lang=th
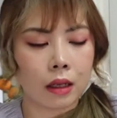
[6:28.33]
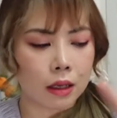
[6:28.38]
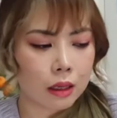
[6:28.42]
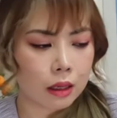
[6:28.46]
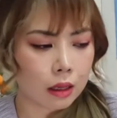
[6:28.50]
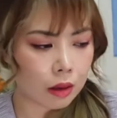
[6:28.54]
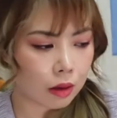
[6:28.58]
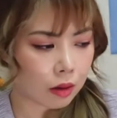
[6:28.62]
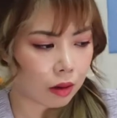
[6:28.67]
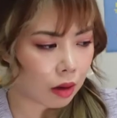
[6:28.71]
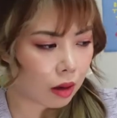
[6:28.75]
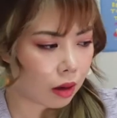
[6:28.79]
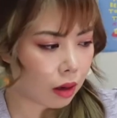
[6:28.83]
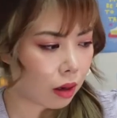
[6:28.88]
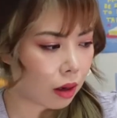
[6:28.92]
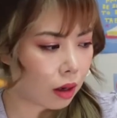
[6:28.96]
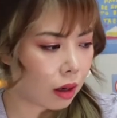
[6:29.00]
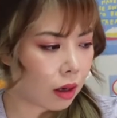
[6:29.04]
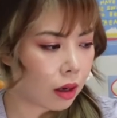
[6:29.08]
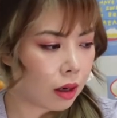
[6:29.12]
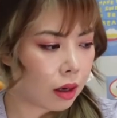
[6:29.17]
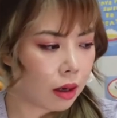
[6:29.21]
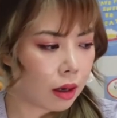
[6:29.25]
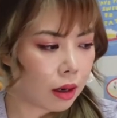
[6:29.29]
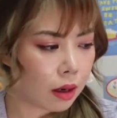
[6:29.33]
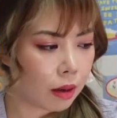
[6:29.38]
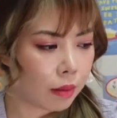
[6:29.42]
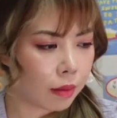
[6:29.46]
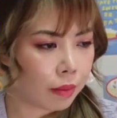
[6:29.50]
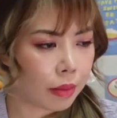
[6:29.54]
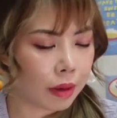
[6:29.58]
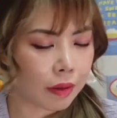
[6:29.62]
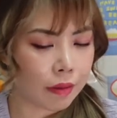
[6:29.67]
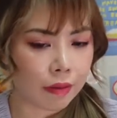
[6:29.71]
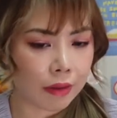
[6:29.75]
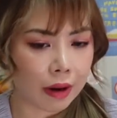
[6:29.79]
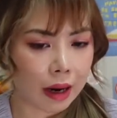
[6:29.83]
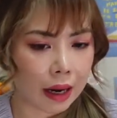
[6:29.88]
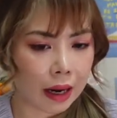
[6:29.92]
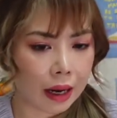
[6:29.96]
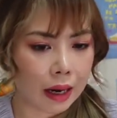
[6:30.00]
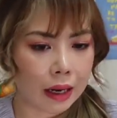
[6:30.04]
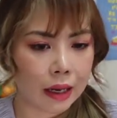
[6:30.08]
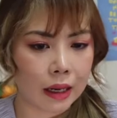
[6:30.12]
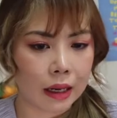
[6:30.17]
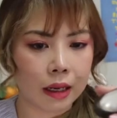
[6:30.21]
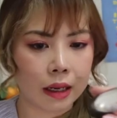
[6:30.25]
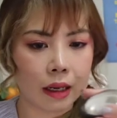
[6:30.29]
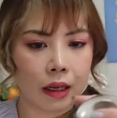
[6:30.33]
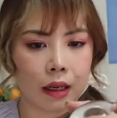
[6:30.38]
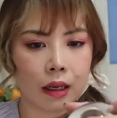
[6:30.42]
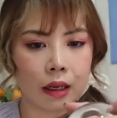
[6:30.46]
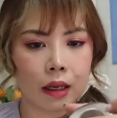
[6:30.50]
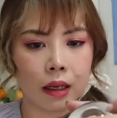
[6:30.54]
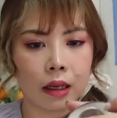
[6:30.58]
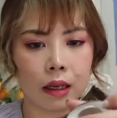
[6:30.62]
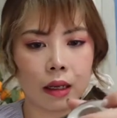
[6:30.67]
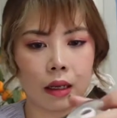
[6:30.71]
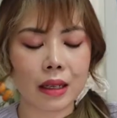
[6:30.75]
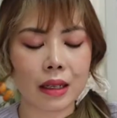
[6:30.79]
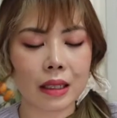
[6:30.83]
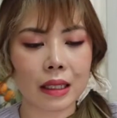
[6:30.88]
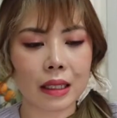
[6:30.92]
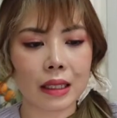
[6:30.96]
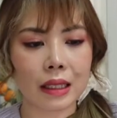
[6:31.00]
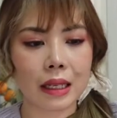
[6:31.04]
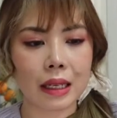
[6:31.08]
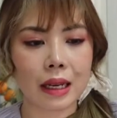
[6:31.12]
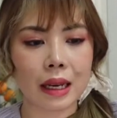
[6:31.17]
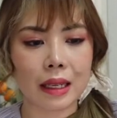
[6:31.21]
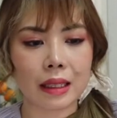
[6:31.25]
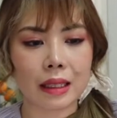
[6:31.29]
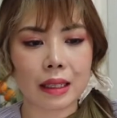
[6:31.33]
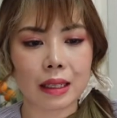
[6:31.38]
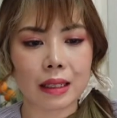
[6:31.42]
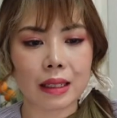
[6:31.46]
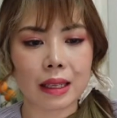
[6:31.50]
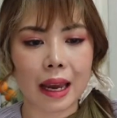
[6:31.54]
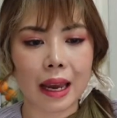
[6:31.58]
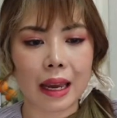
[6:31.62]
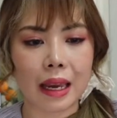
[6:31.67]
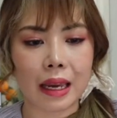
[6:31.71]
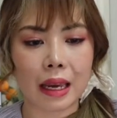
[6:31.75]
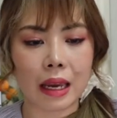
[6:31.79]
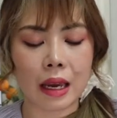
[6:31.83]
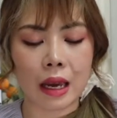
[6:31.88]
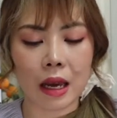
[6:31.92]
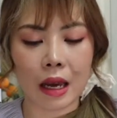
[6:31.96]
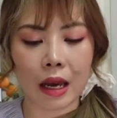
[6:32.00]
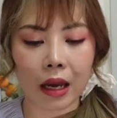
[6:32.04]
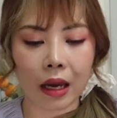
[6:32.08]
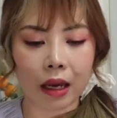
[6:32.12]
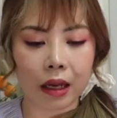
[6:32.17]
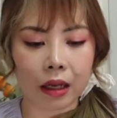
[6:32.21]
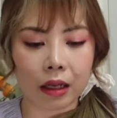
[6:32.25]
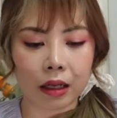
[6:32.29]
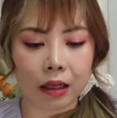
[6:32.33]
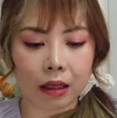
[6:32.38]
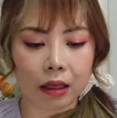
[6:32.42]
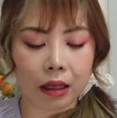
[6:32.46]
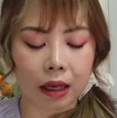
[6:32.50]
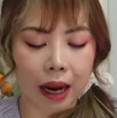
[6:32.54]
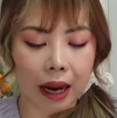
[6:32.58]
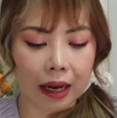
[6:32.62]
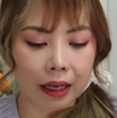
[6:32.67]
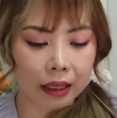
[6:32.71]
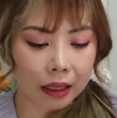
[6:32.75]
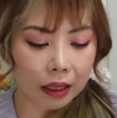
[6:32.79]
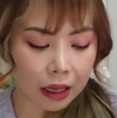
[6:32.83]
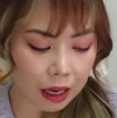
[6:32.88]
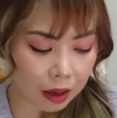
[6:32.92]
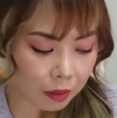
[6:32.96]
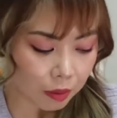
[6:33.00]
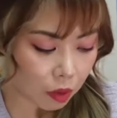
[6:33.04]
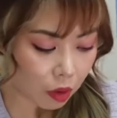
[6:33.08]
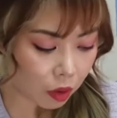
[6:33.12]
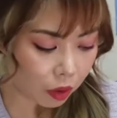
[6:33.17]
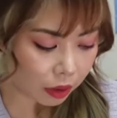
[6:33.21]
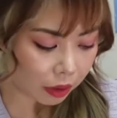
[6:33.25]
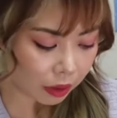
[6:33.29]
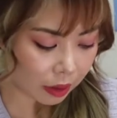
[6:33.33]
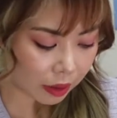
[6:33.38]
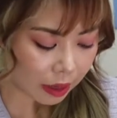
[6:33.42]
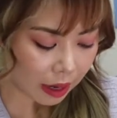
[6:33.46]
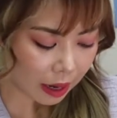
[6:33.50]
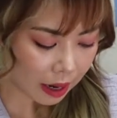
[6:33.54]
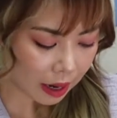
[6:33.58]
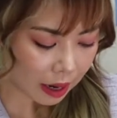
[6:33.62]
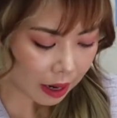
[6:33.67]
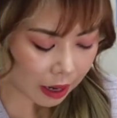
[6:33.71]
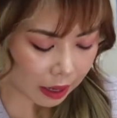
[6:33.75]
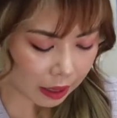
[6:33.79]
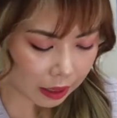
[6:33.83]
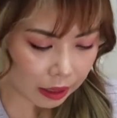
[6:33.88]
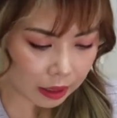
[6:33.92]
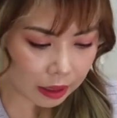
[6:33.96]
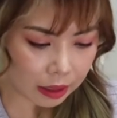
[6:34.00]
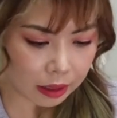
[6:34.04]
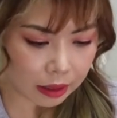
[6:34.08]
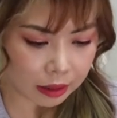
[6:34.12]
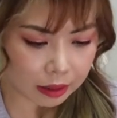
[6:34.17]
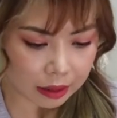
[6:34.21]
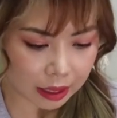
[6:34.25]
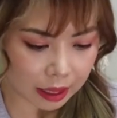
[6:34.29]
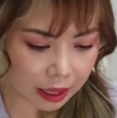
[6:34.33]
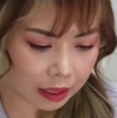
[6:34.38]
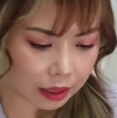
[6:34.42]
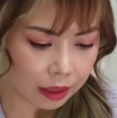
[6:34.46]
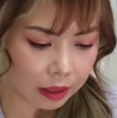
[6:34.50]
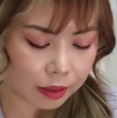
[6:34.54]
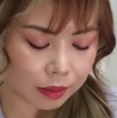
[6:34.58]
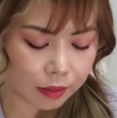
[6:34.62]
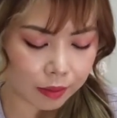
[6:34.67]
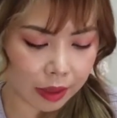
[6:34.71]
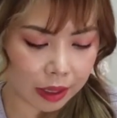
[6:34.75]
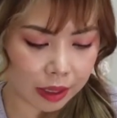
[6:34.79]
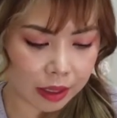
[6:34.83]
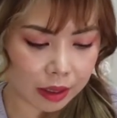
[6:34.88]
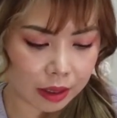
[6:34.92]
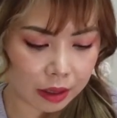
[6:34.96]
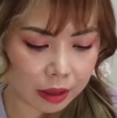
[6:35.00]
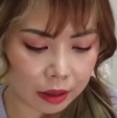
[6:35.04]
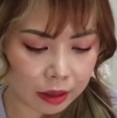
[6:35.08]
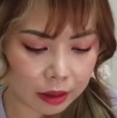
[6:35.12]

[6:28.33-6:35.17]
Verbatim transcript: แล้วก็ปิดฝา คือจริงๆอ่ะจะใส่ชั้นข้างบนก็ได้ ชั้นหมายถึง